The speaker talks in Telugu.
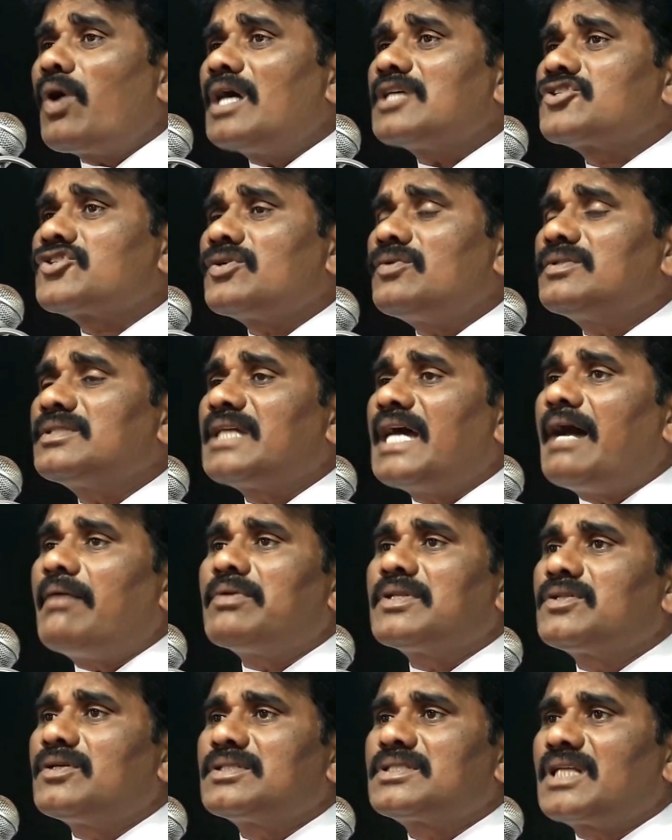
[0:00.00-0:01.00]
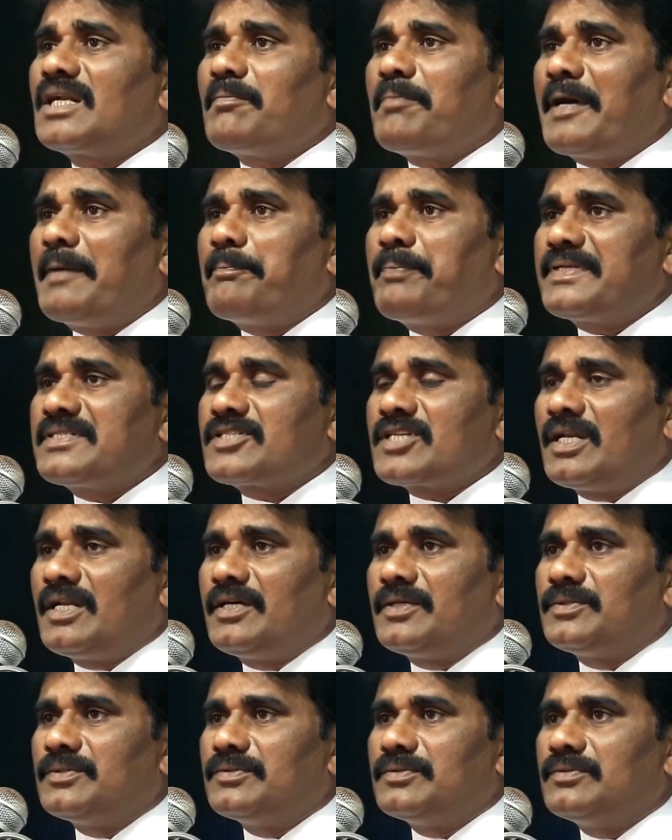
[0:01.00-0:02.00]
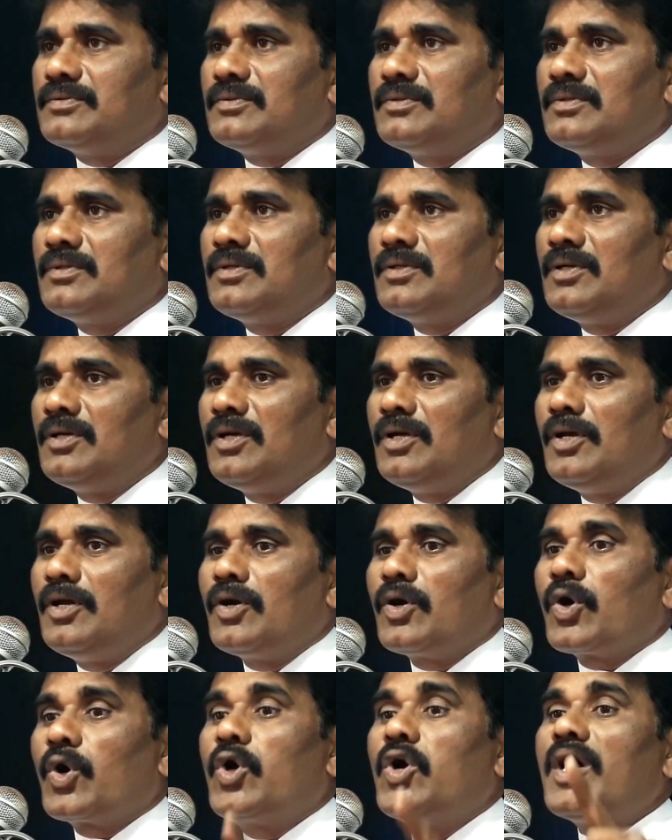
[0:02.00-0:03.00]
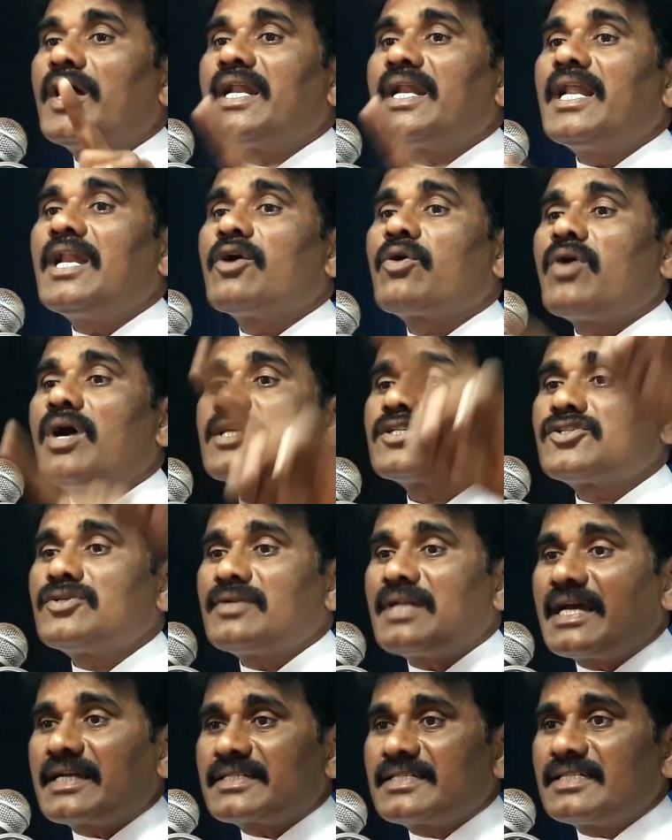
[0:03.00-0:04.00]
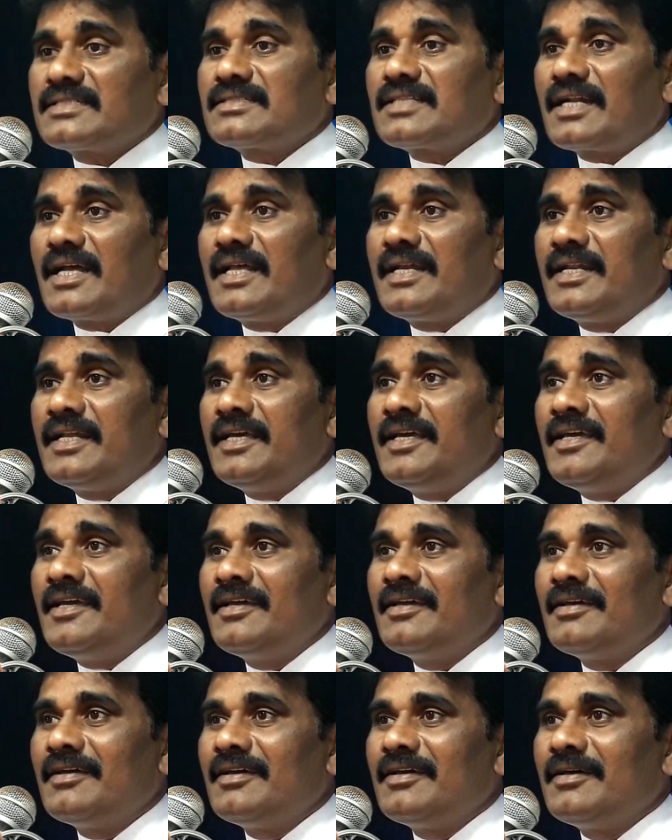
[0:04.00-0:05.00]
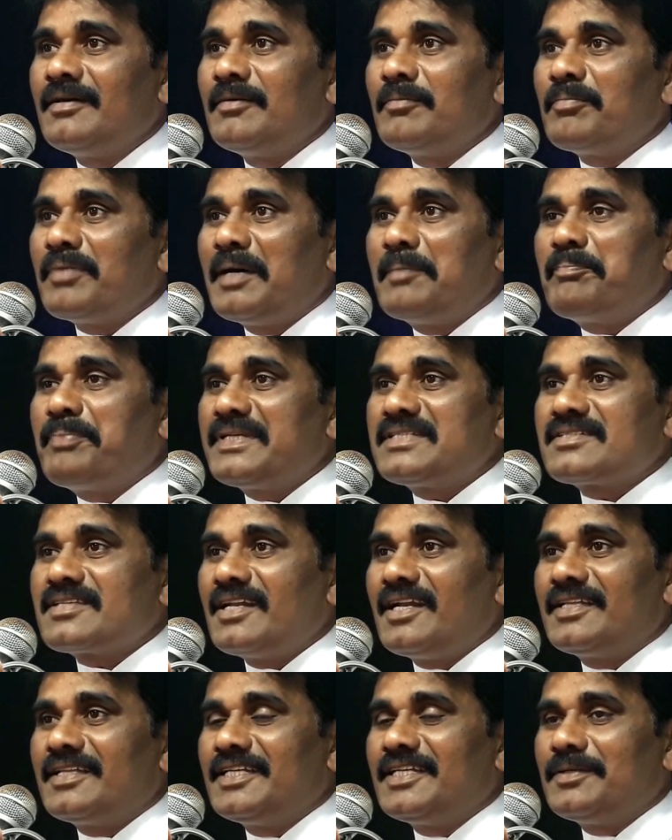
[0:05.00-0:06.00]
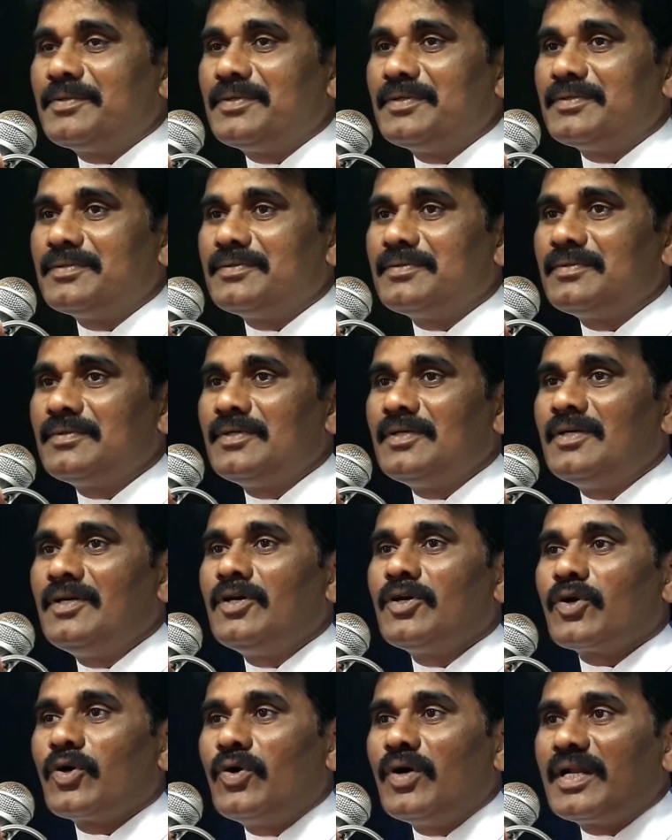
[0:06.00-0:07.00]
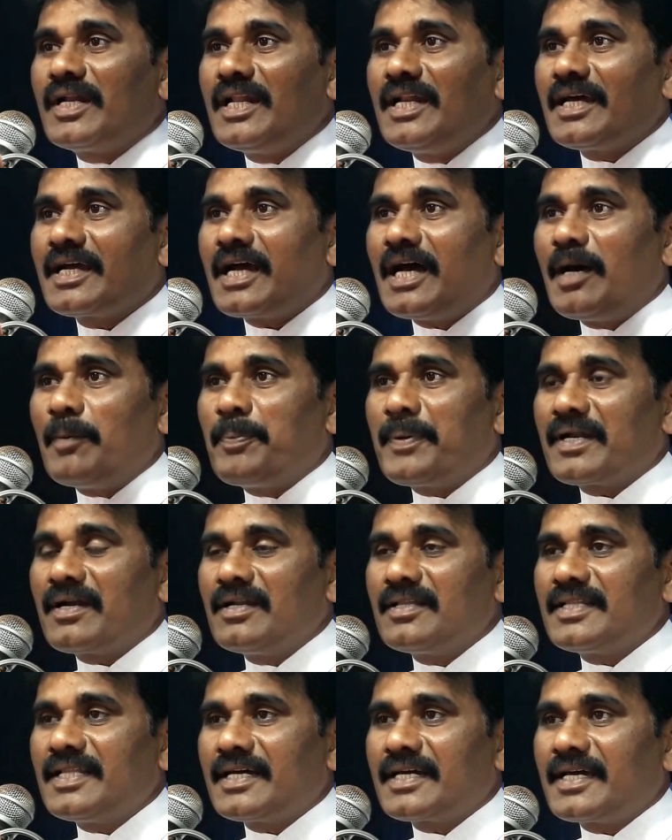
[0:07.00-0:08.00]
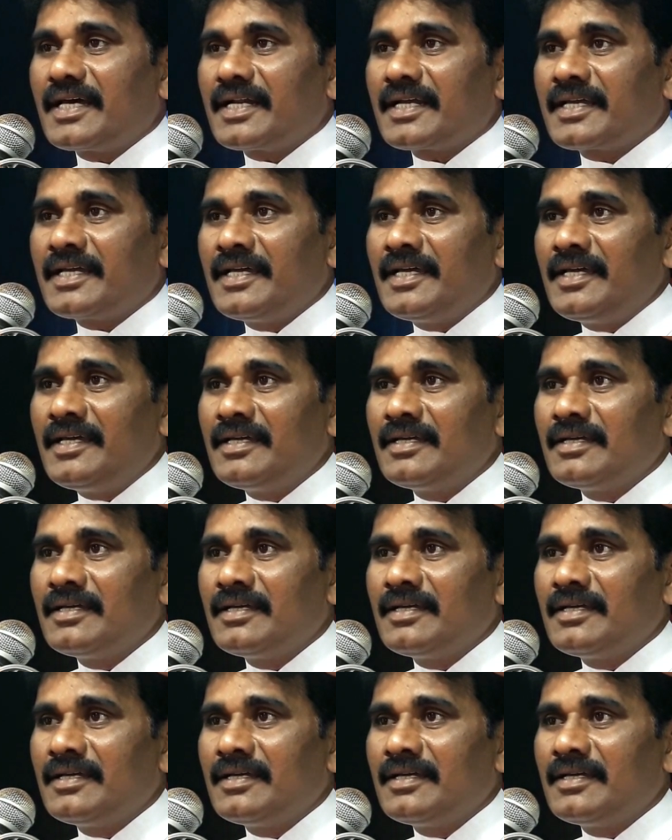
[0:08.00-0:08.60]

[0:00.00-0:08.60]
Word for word: కోసం దేవదూతను పంపించలేదు గొర్రెల కోసం నక్షత్రాన్ని పంపించలే దేవుడు గొర్రెల కాపరుల దగ్గరికి